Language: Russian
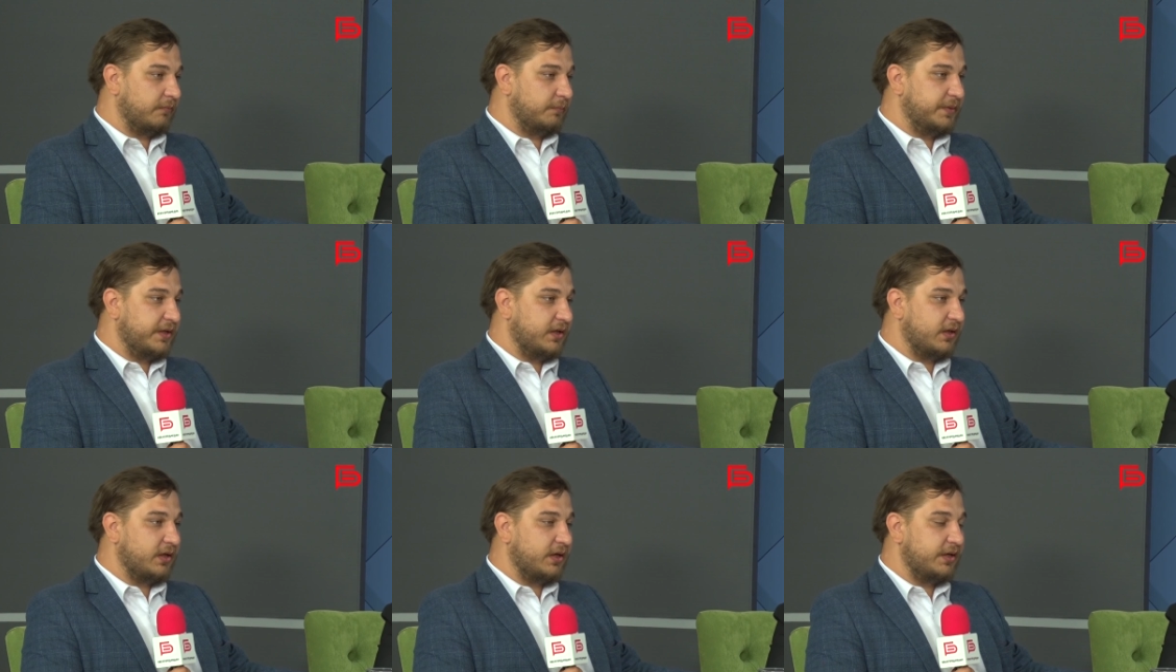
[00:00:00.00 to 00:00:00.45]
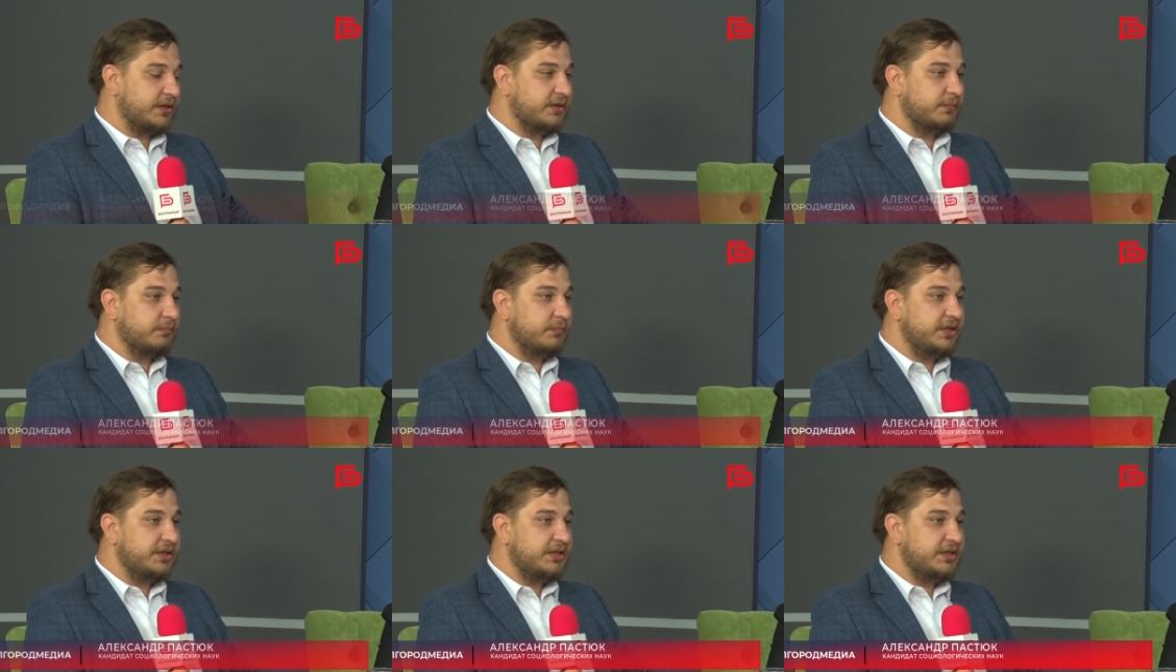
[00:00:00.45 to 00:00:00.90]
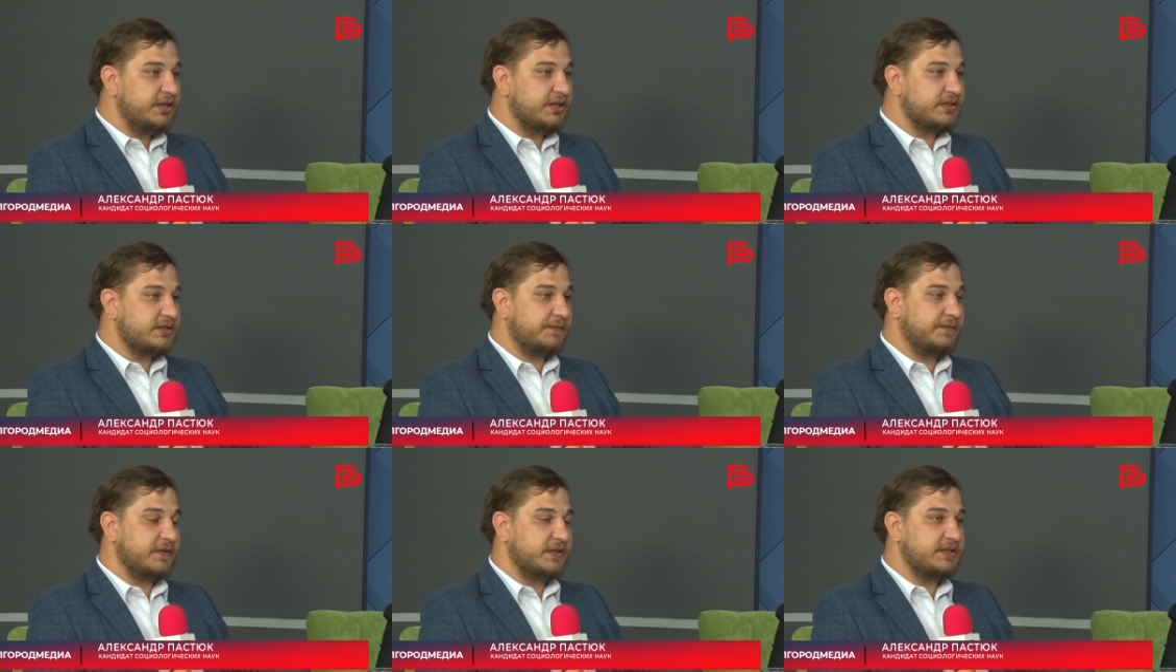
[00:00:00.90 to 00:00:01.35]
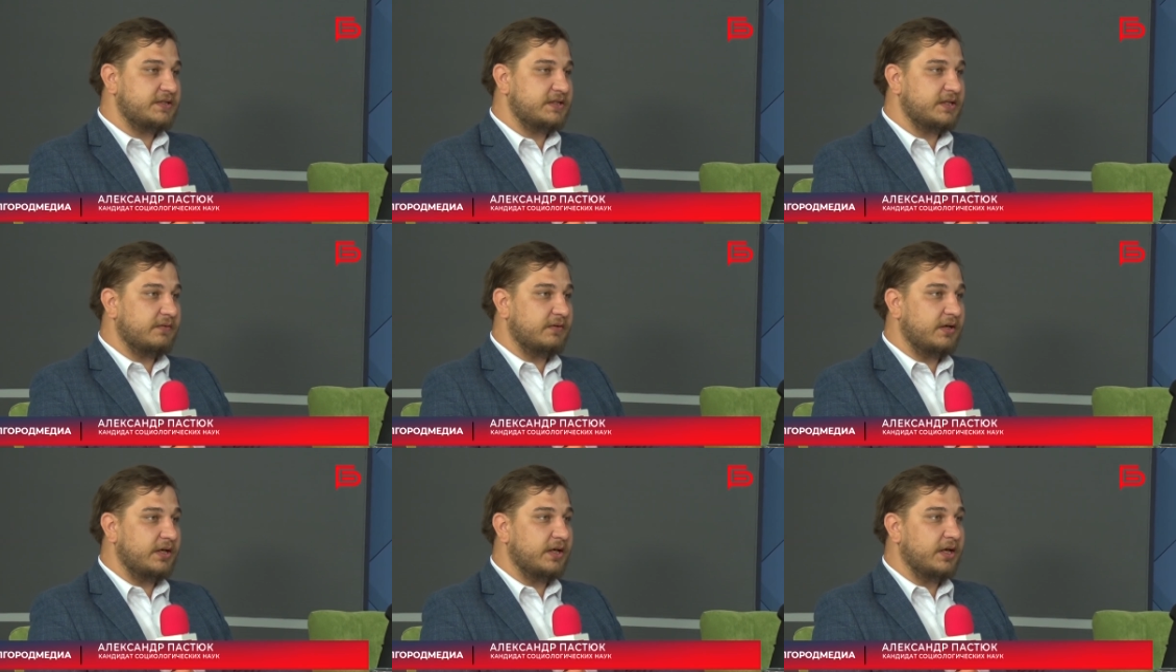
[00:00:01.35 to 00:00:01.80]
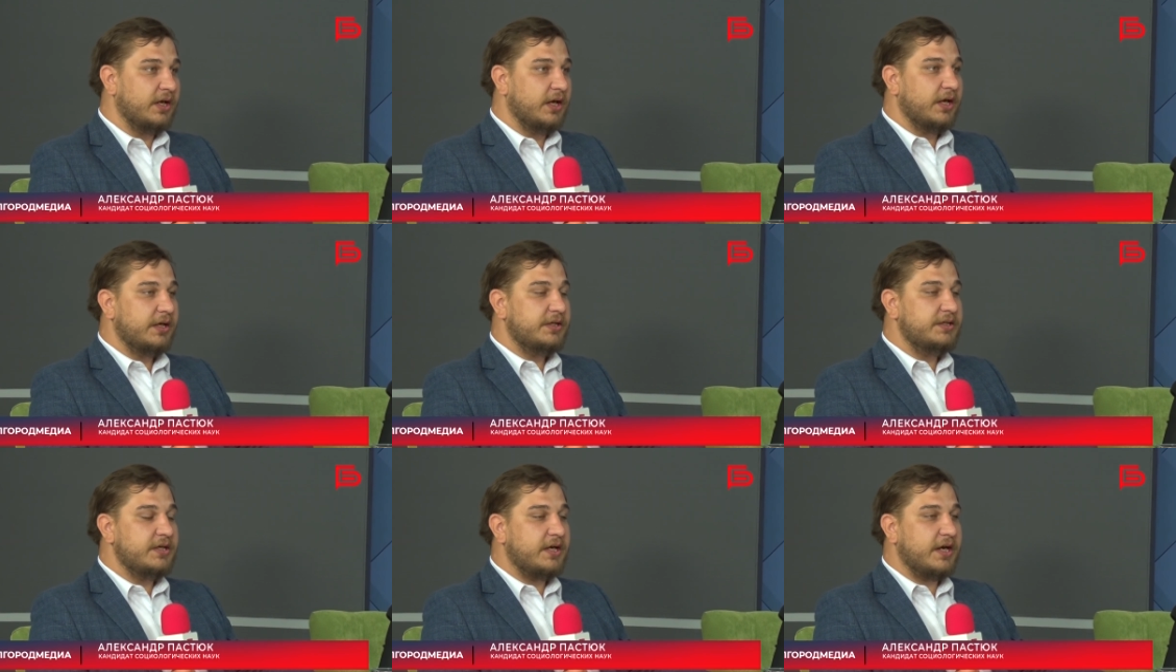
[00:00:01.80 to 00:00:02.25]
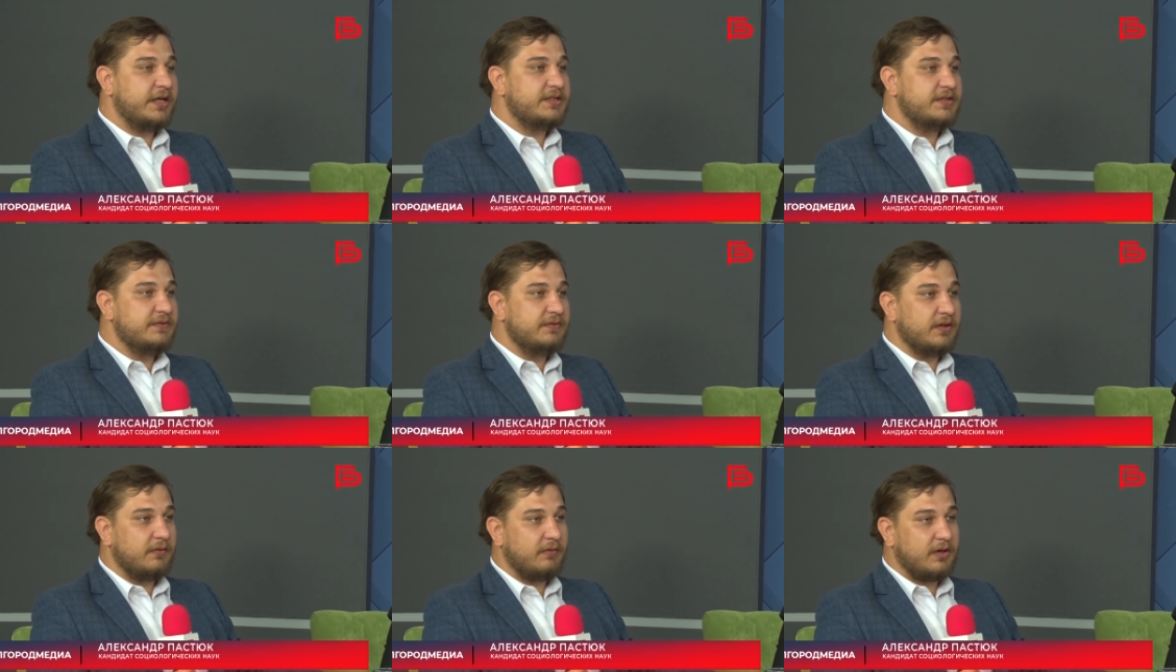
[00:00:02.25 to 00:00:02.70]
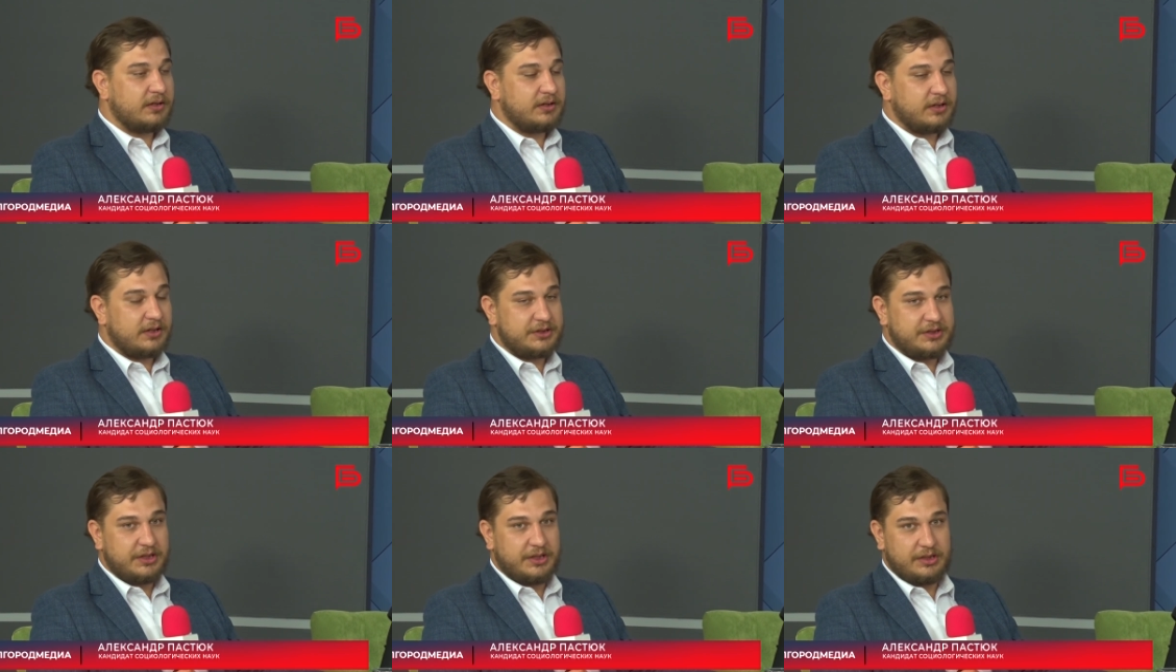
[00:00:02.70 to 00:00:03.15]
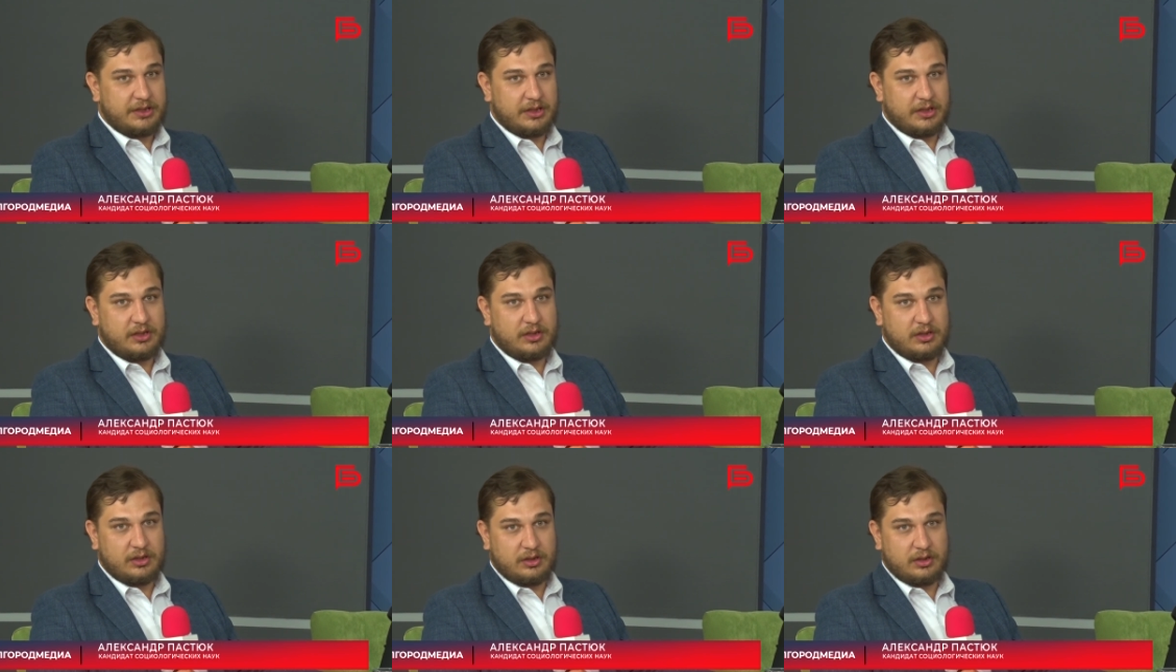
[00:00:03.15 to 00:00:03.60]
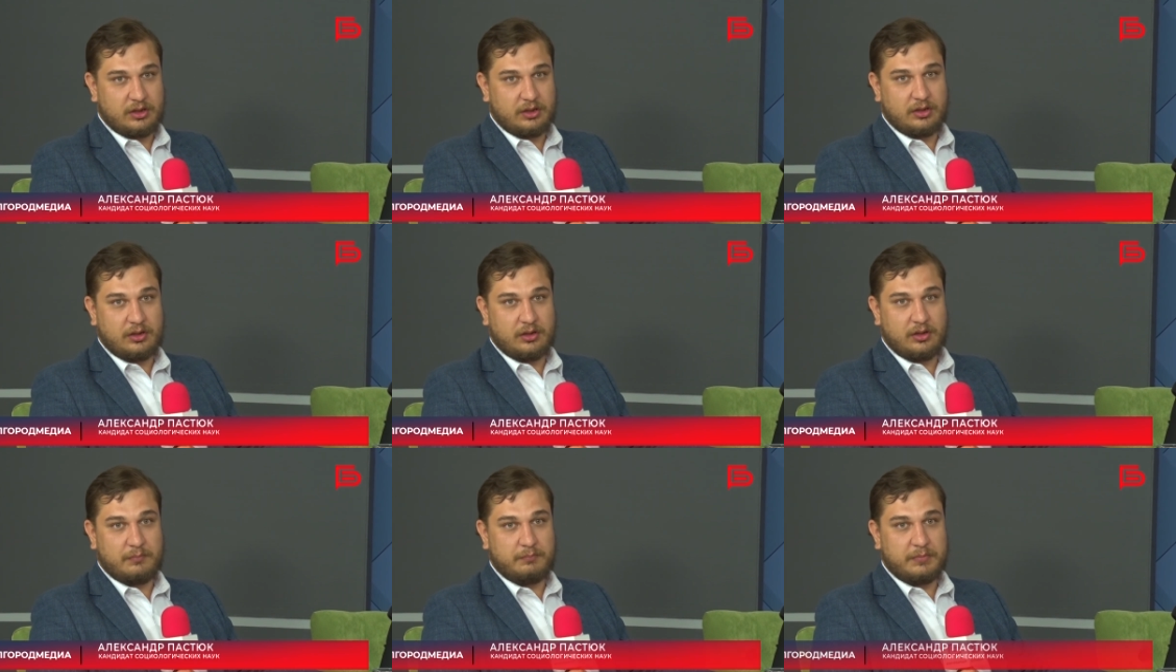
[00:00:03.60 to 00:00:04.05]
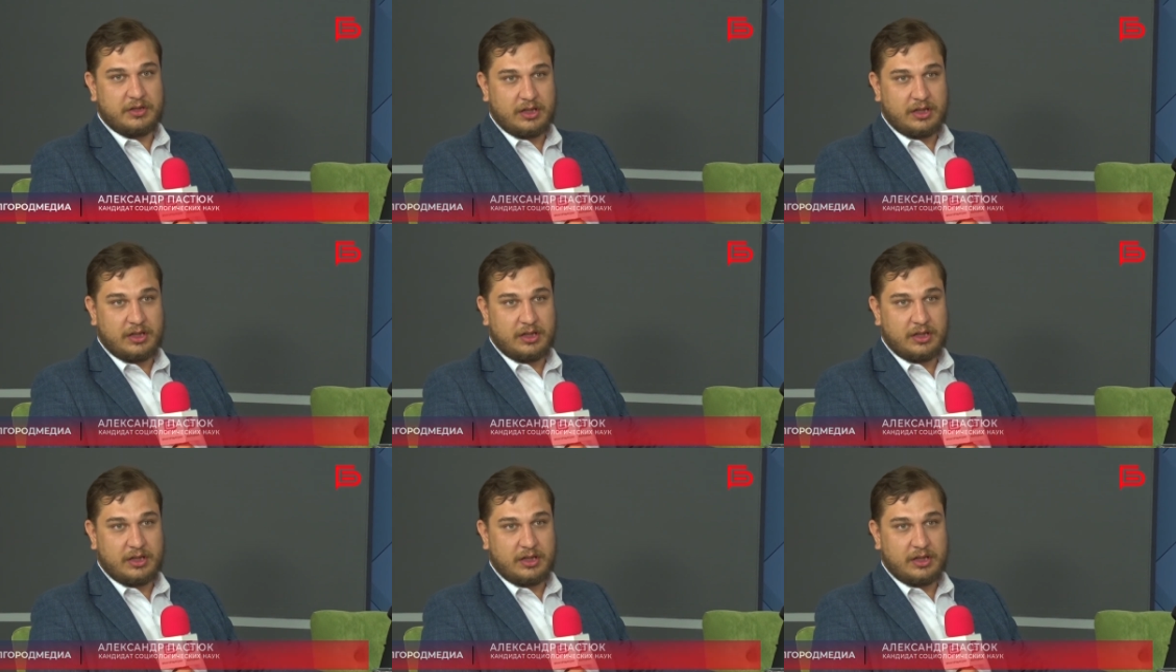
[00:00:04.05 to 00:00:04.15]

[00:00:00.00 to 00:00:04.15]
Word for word: в Белгороде мы не зафиксировали негативного отношения к э,